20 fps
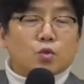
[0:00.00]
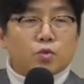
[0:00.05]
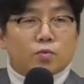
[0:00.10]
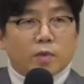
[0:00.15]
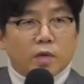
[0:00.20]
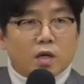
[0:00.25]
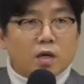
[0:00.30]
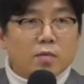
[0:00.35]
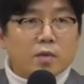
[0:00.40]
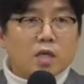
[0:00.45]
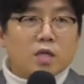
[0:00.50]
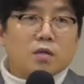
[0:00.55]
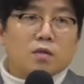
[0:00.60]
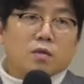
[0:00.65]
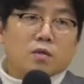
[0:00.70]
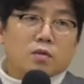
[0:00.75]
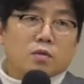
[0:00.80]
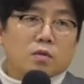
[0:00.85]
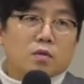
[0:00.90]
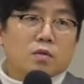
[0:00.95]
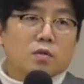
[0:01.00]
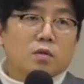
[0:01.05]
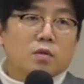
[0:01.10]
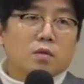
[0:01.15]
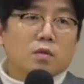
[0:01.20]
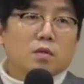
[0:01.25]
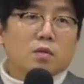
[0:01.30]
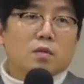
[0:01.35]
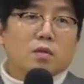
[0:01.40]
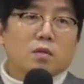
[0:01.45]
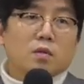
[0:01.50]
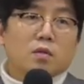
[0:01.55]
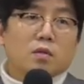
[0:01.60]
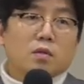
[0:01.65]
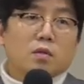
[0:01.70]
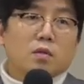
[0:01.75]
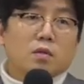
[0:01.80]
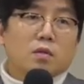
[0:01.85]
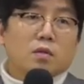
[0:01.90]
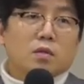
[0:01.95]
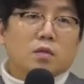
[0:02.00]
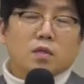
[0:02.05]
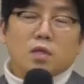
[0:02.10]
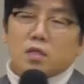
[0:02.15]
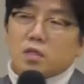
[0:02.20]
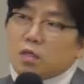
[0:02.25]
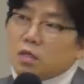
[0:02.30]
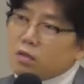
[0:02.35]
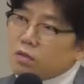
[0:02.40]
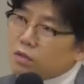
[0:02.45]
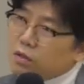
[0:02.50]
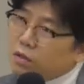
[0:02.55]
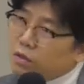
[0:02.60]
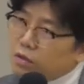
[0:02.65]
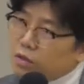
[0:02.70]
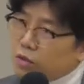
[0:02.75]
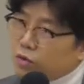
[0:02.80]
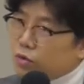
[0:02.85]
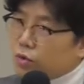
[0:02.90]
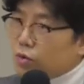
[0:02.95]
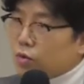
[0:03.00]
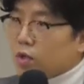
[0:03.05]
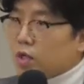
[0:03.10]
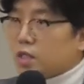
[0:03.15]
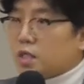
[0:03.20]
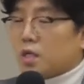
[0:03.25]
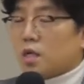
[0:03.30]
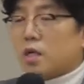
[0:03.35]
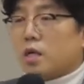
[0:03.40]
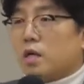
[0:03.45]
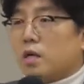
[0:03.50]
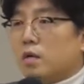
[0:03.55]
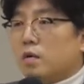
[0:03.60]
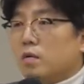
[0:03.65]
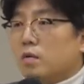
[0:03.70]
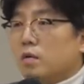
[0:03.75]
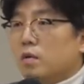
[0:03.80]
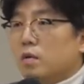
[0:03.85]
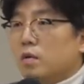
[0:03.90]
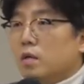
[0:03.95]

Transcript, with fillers: 두 배가 많은 거죠. 상장은 전혀 중요하지 않아요.